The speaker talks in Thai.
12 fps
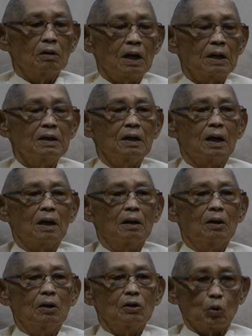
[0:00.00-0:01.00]
นั้นเนี่ย
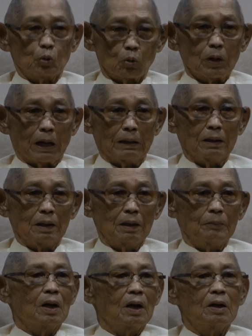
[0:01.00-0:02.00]
อยู่ตรงไหน
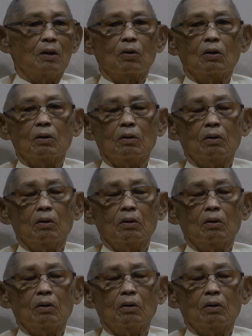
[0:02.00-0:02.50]
ไอ้เราก็